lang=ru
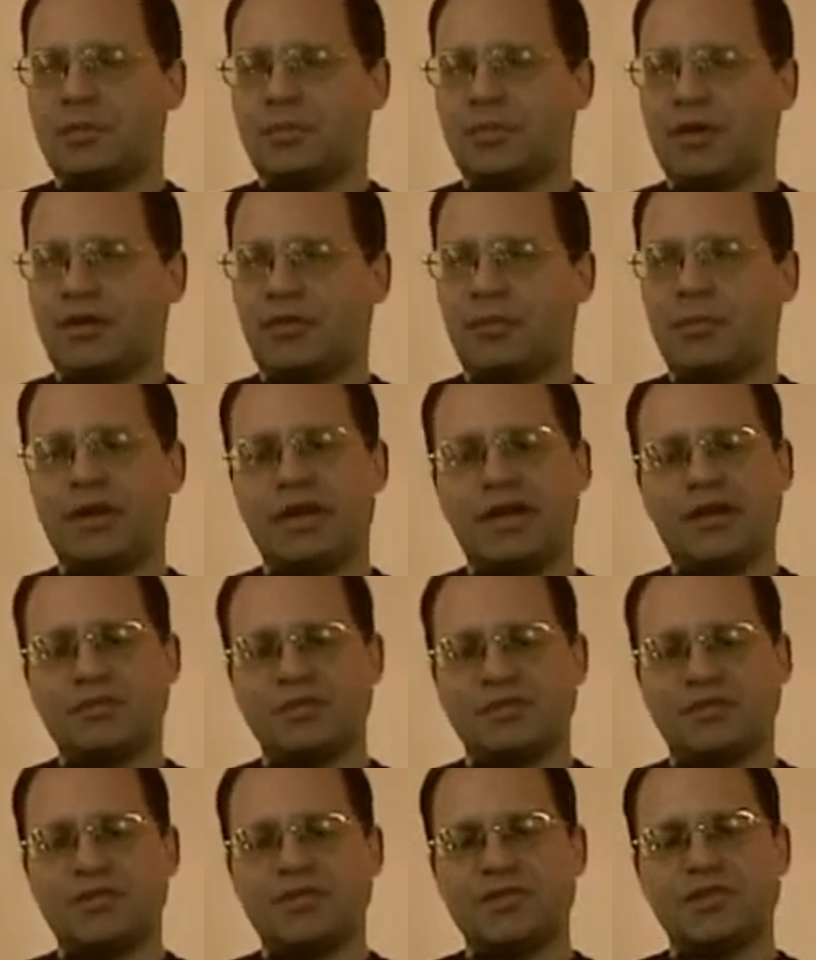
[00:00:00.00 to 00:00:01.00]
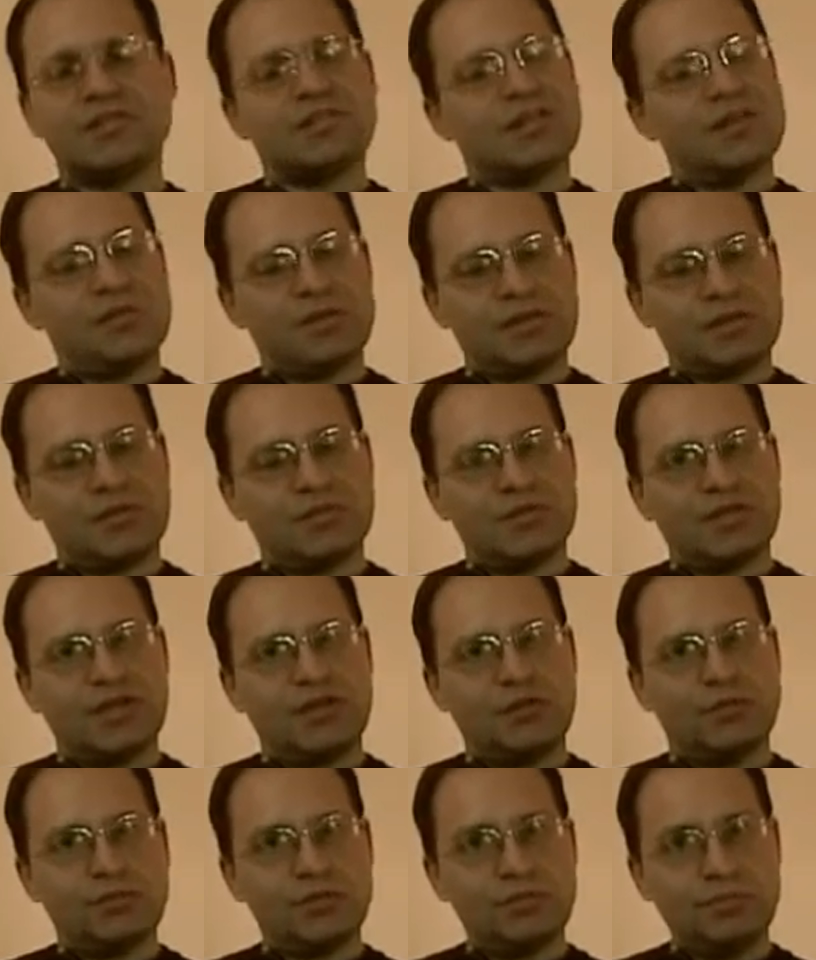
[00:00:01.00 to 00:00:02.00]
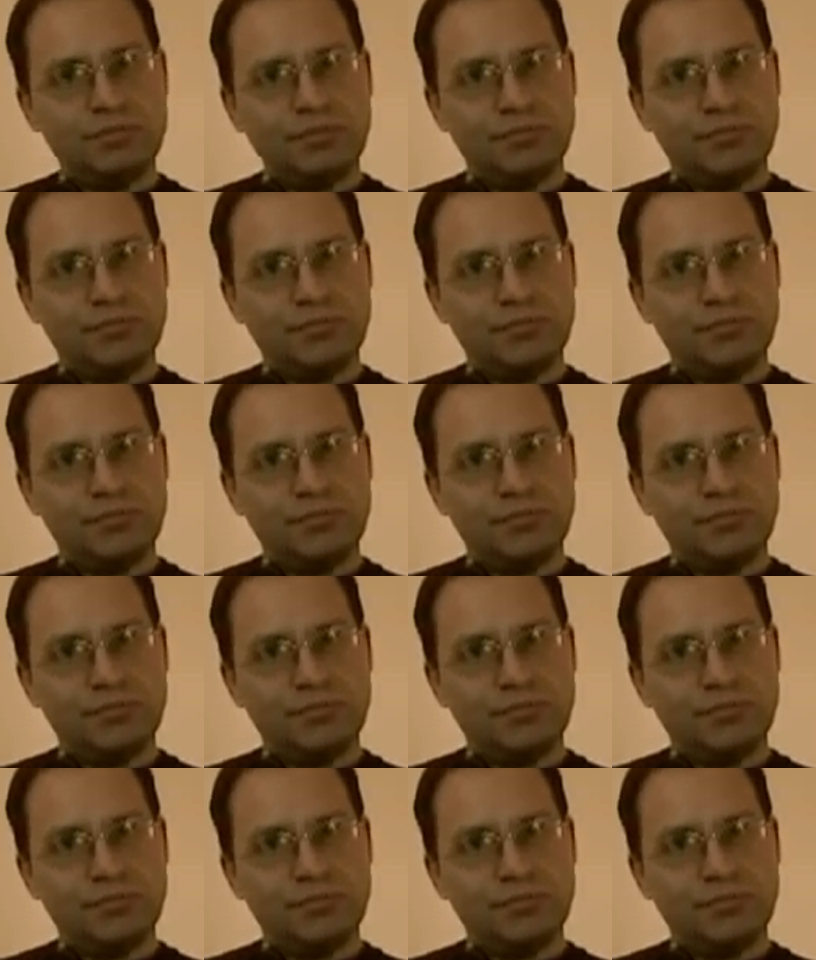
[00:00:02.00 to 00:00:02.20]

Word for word: правопреемственности с Советским Союзом,